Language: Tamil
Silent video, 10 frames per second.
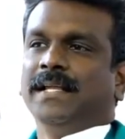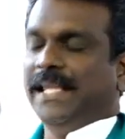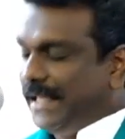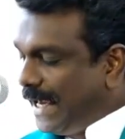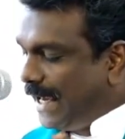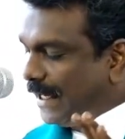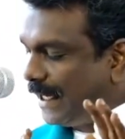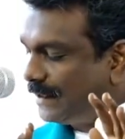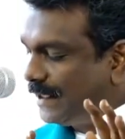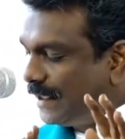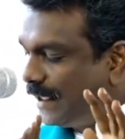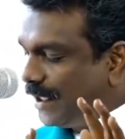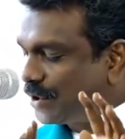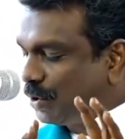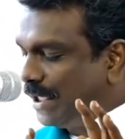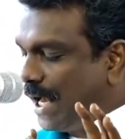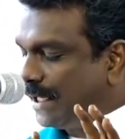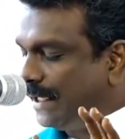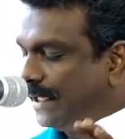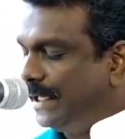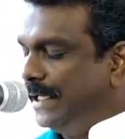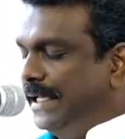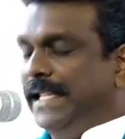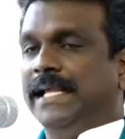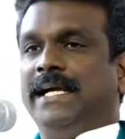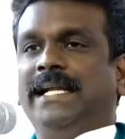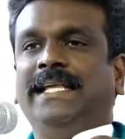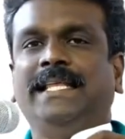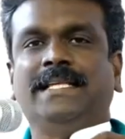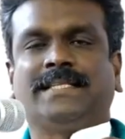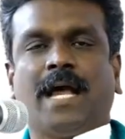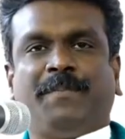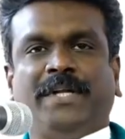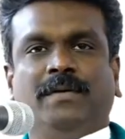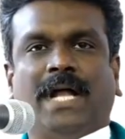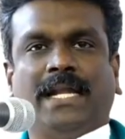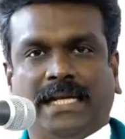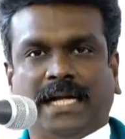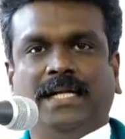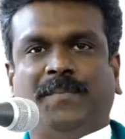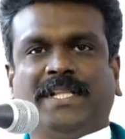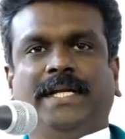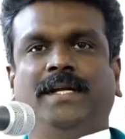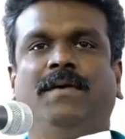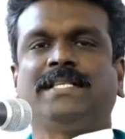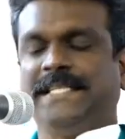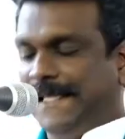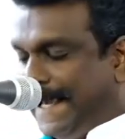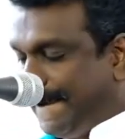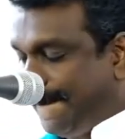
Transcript: இங்கே கர்த்தர் என்ன சொன்னாரு நீங்கள் இதை சாப்பிட்ட நாளில் ரெண்டு பதினேழு வாசிங்க